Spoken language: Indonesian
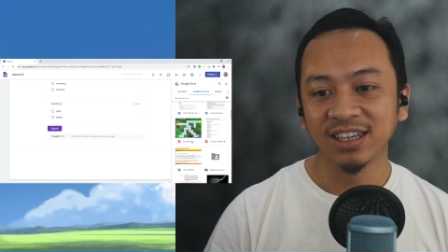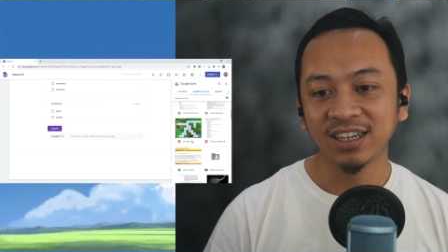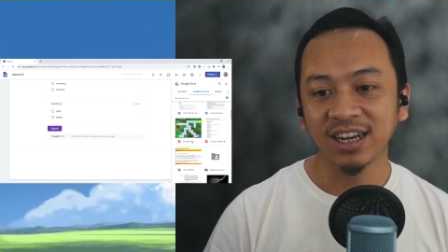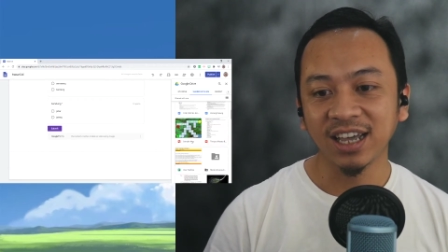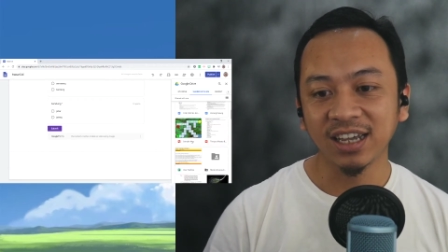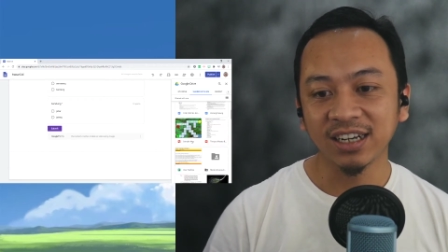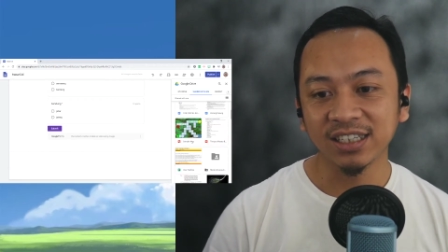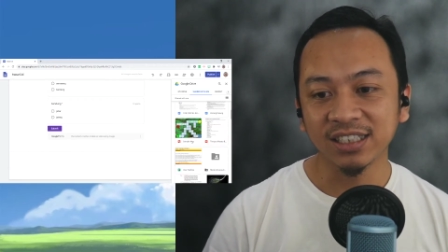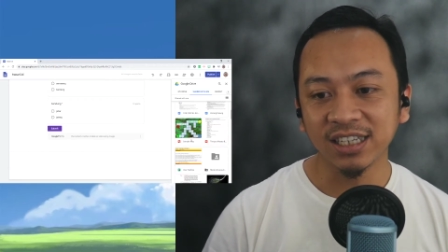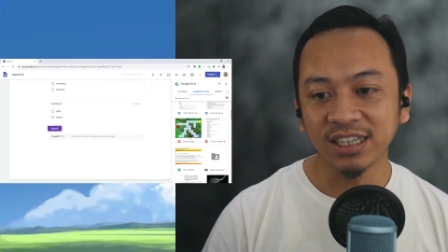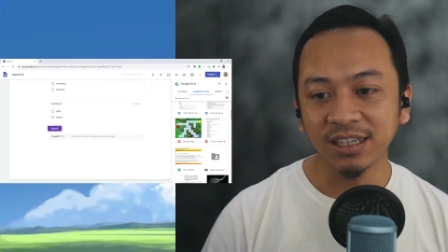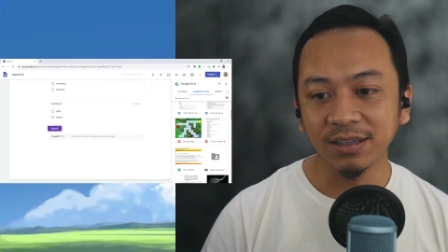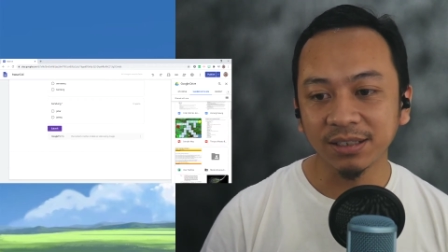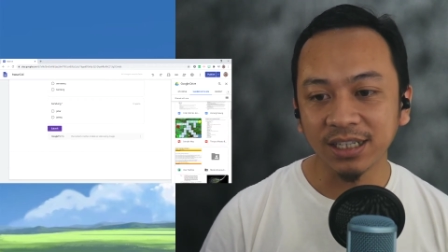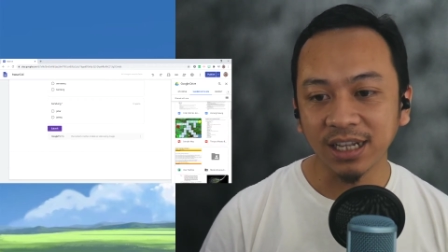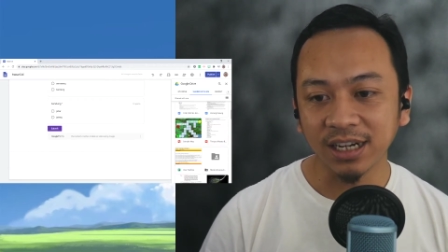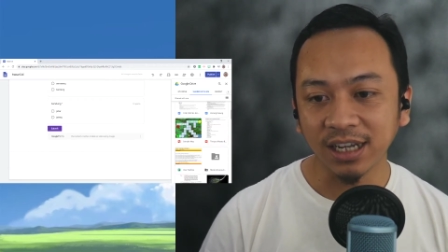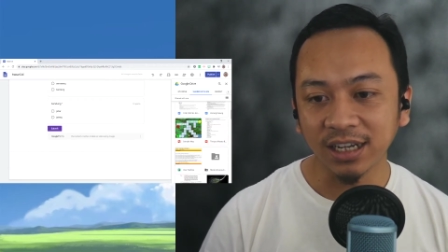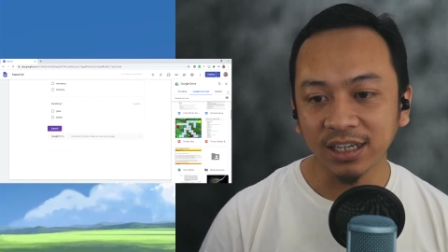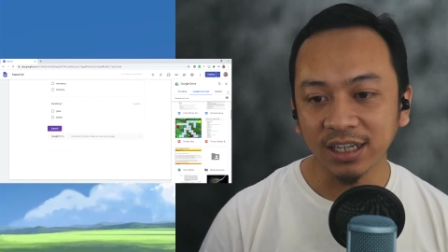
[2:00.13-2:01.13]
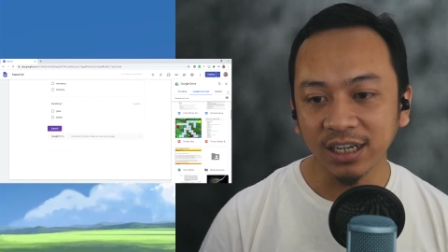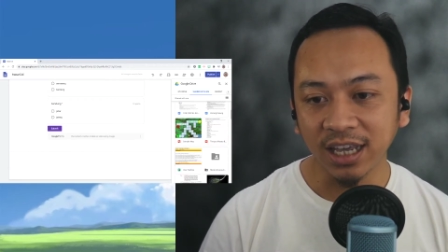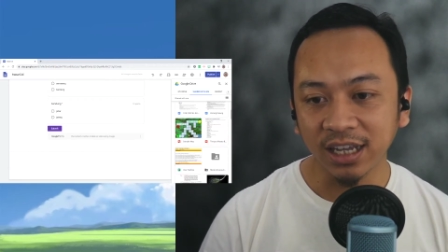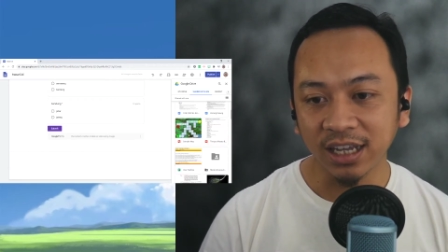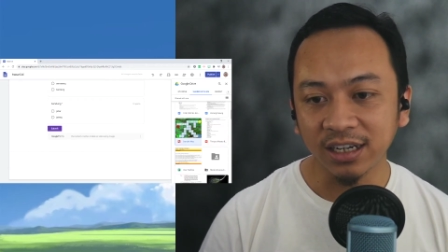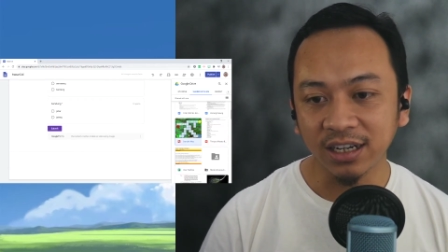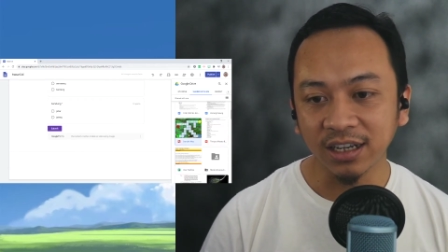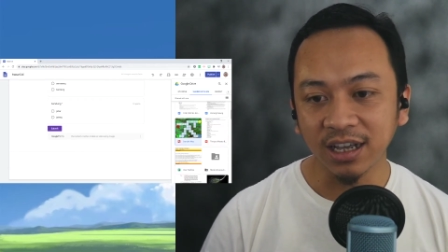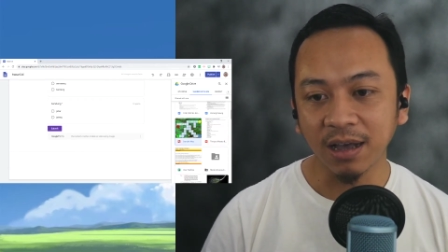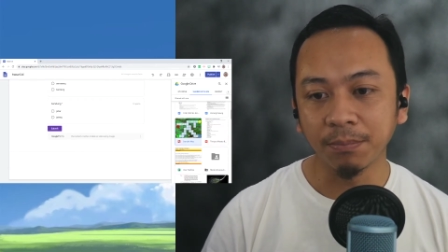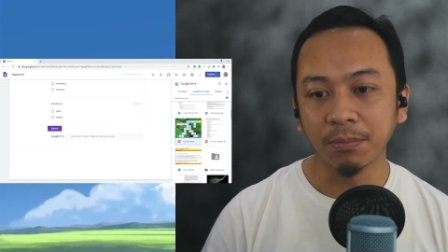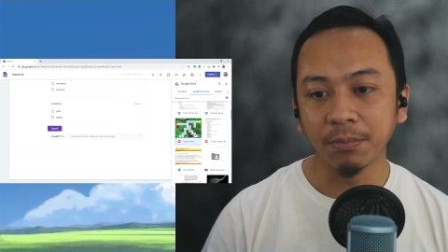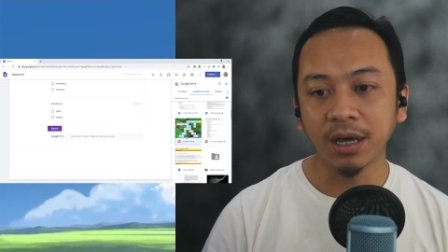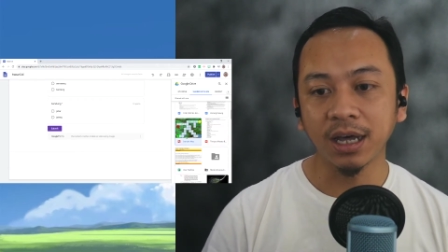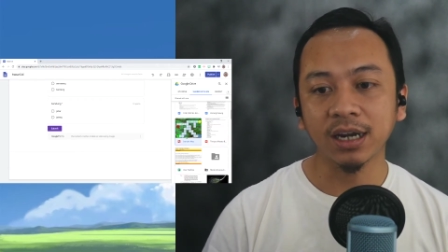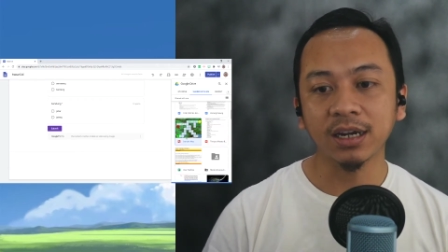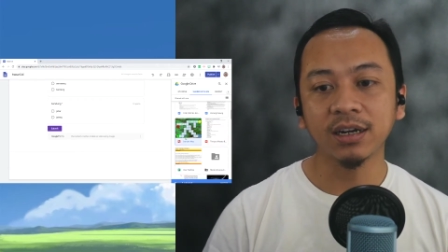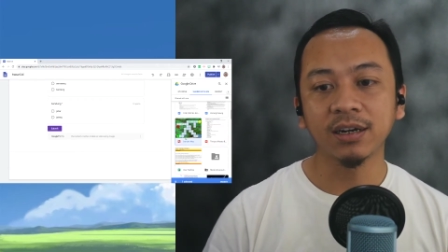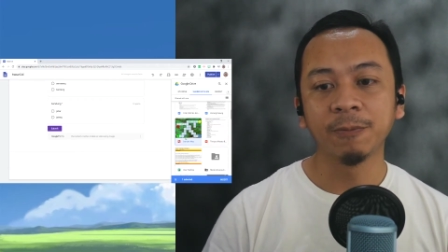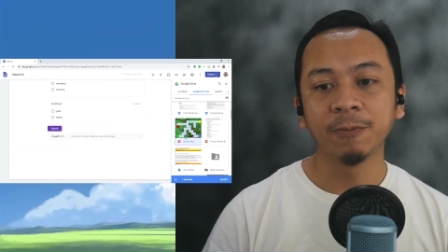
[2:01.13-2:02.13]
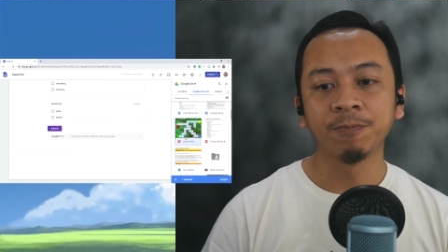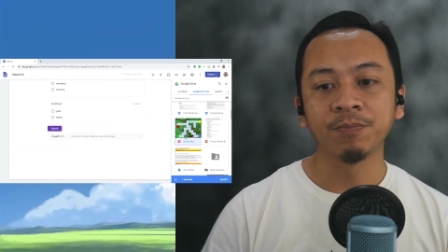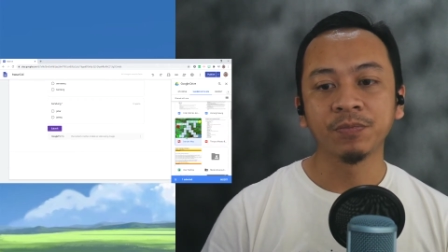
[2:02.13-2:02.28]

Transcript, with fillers: Nah, di sini misalkan ini ada gambar